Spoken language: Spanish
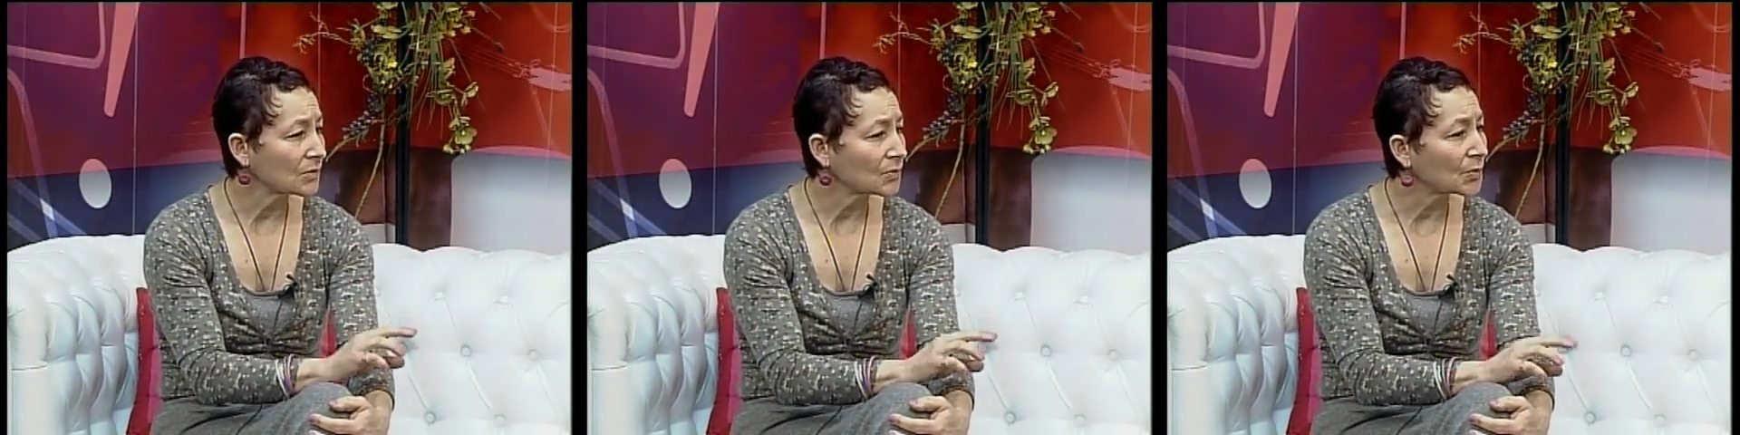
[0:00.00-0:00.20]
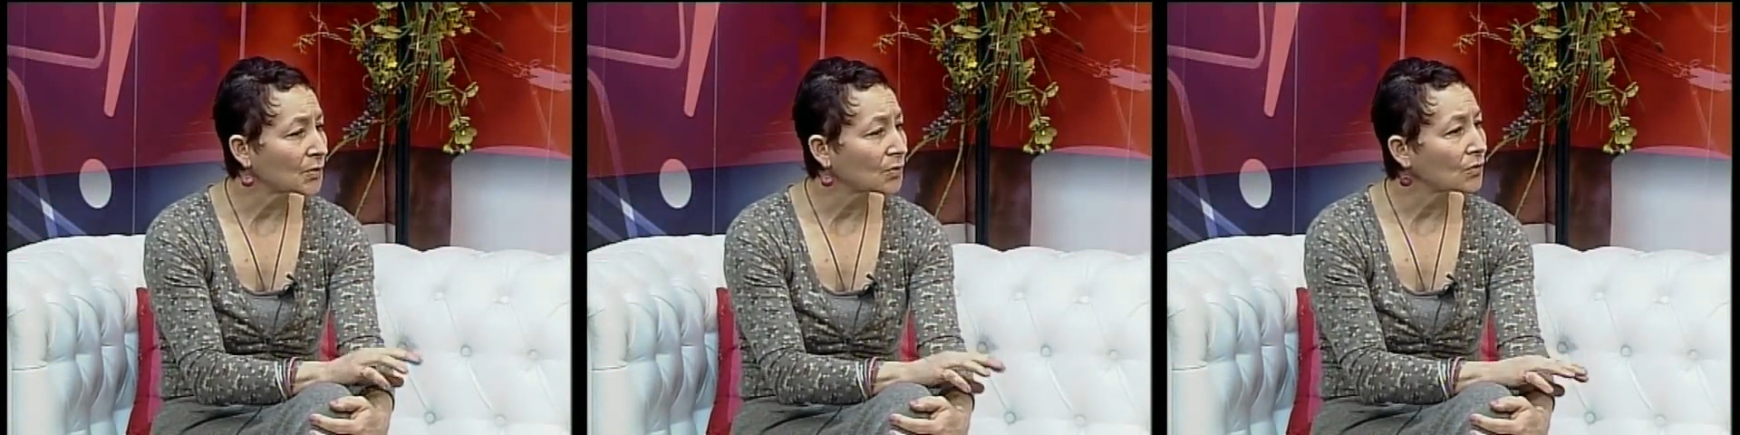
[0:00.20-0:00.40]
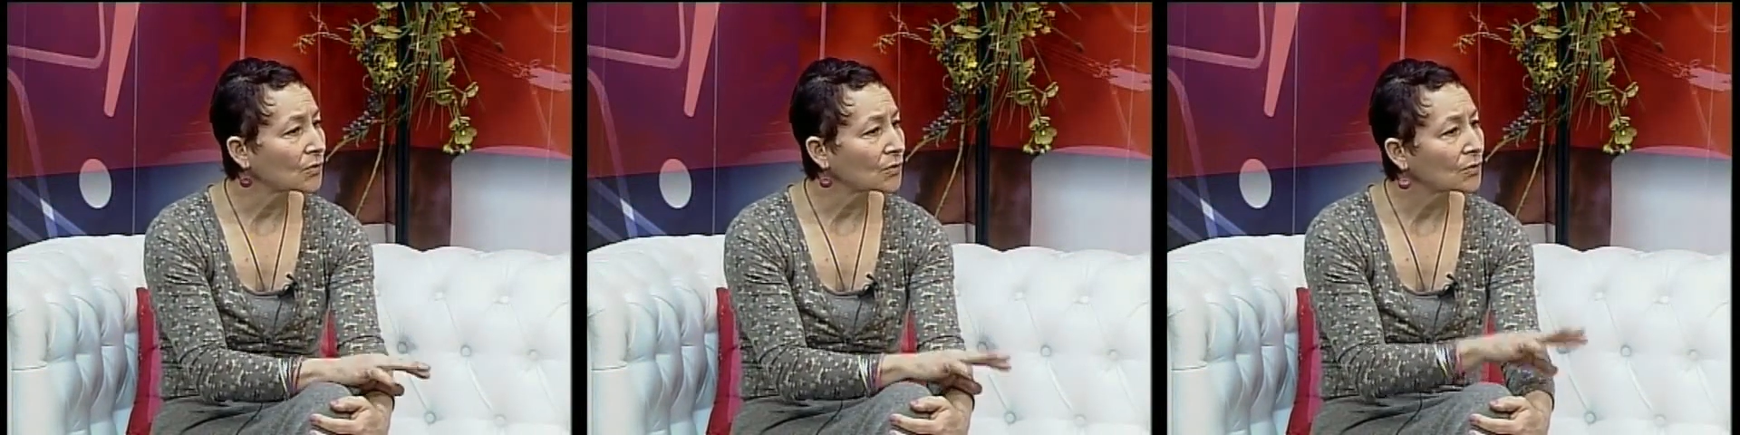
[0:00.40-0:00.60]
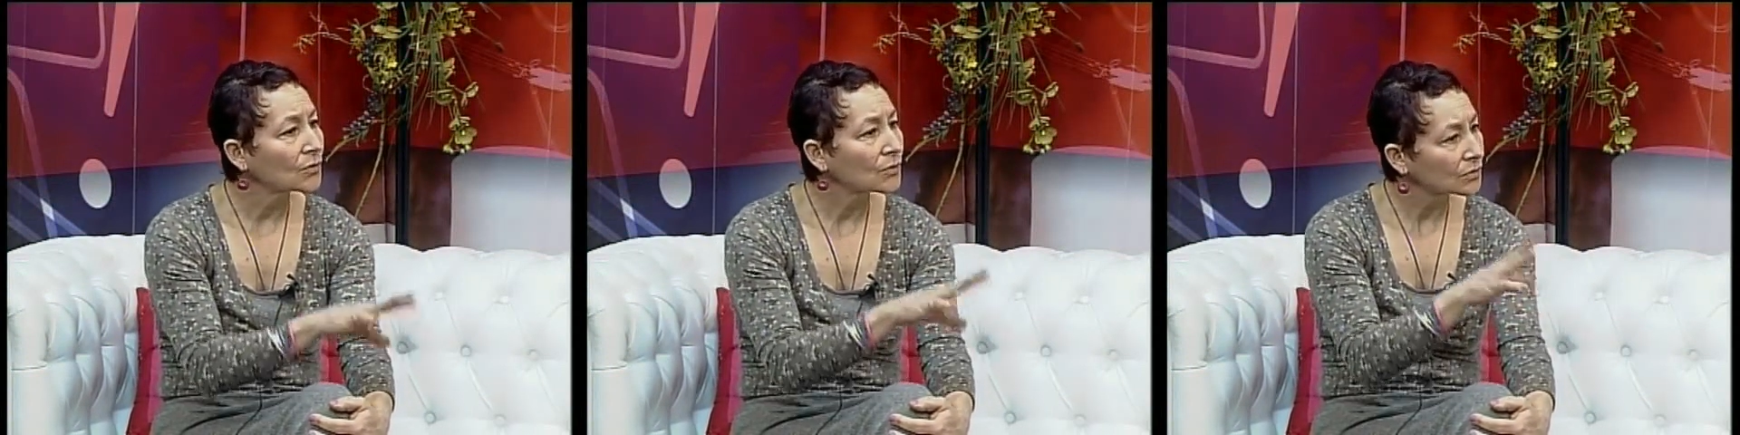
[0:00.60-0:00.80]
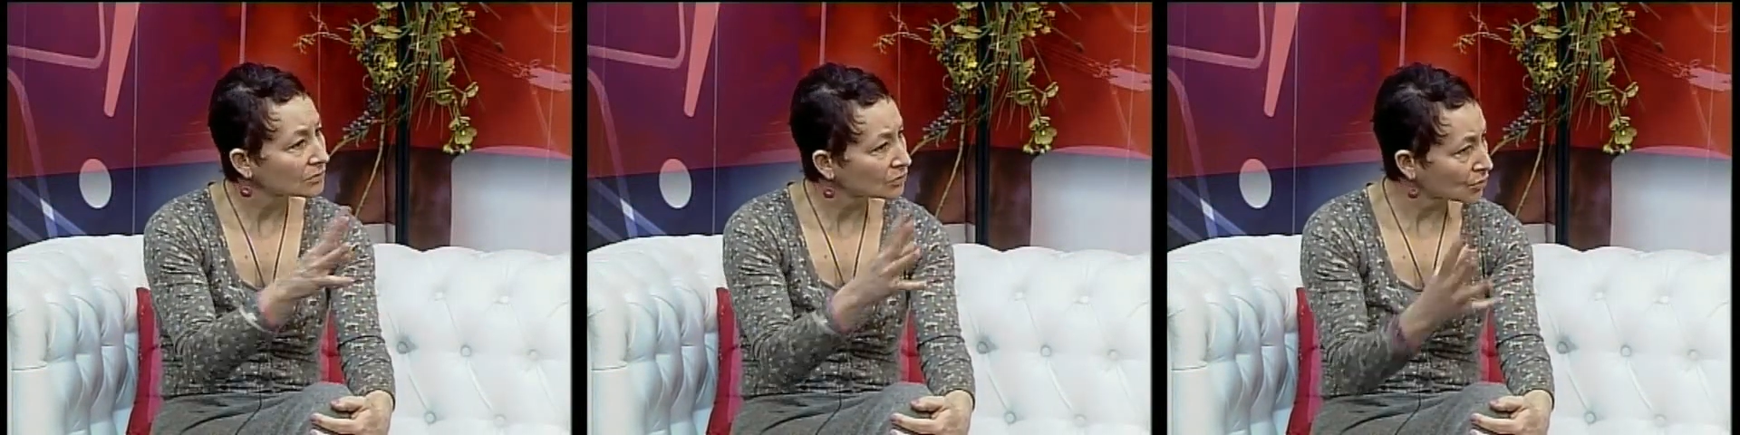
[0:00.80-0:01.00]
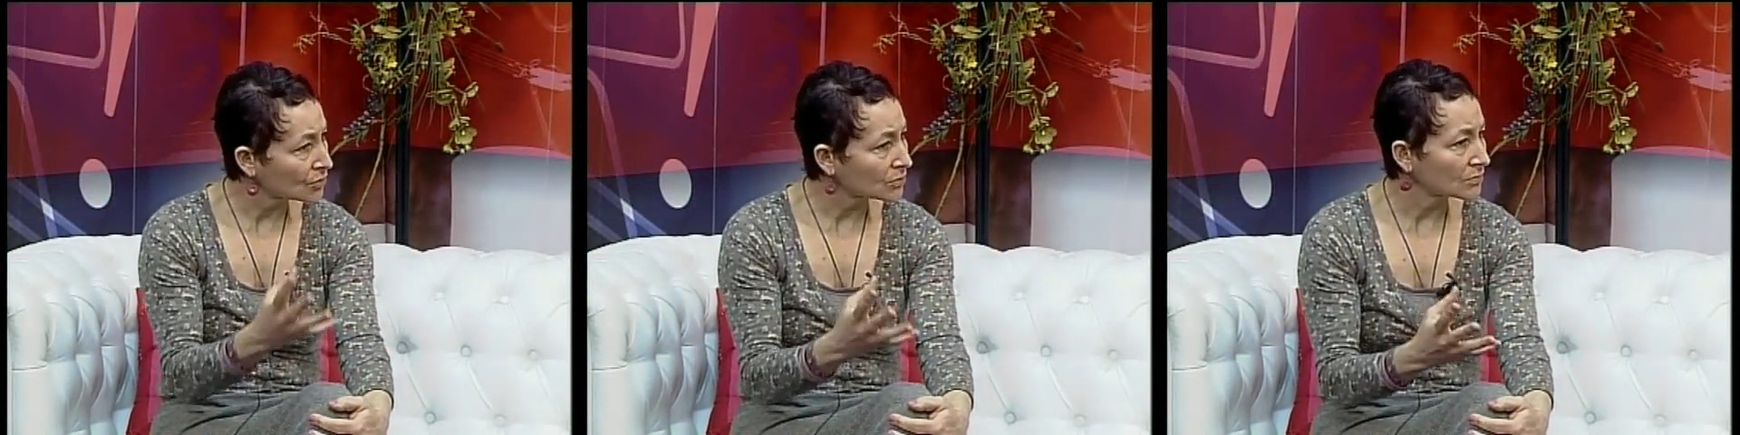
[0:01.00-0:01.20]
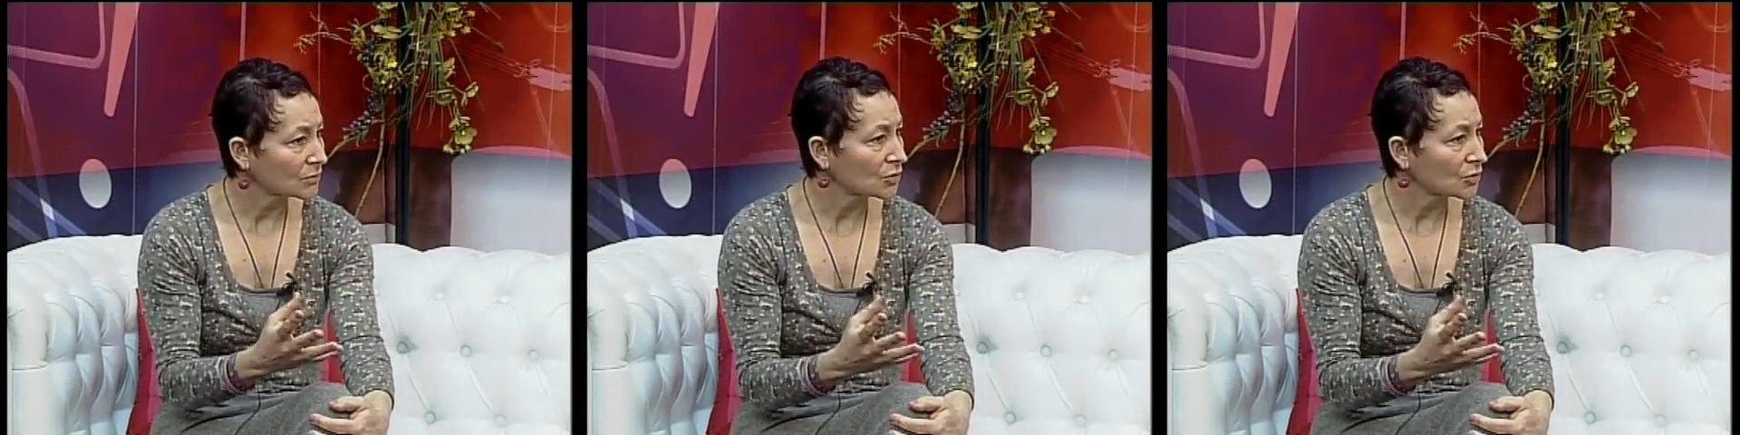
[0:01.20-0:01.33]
un poco todo,